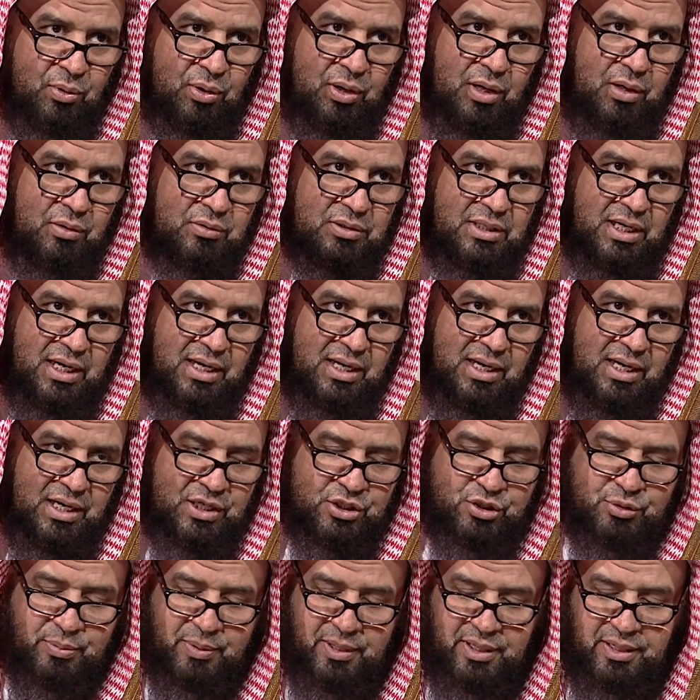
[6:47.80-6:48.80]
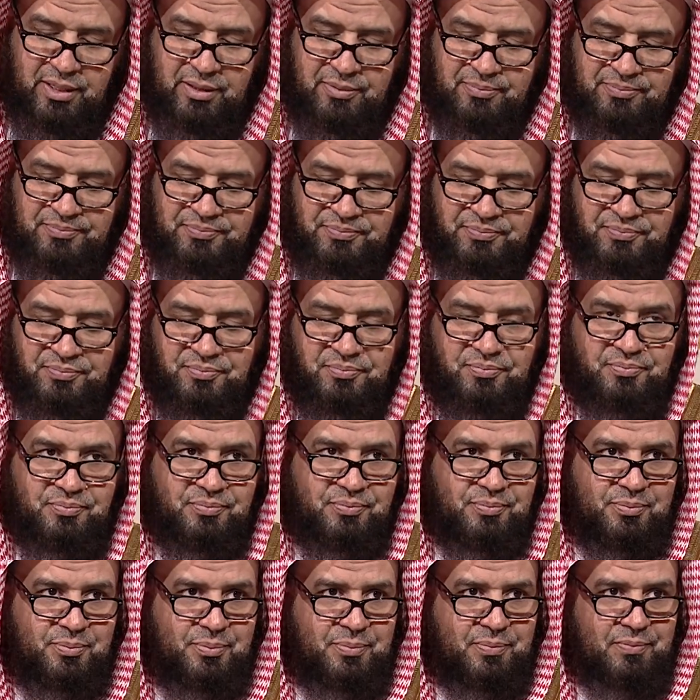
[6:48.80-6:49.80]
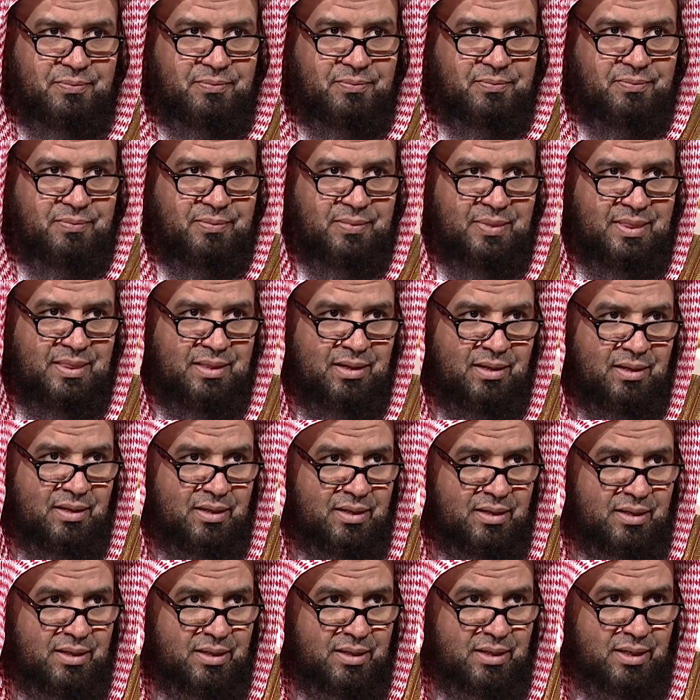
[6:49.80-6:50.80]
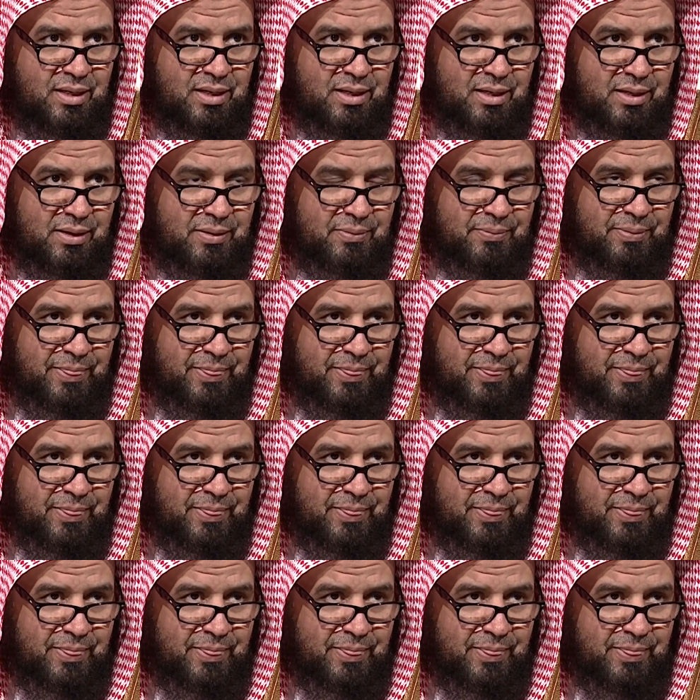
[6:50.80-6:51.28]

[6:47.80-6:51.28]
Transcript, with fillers: الله تعالى رحمه اجمعين الله جميعا يعني لو جاك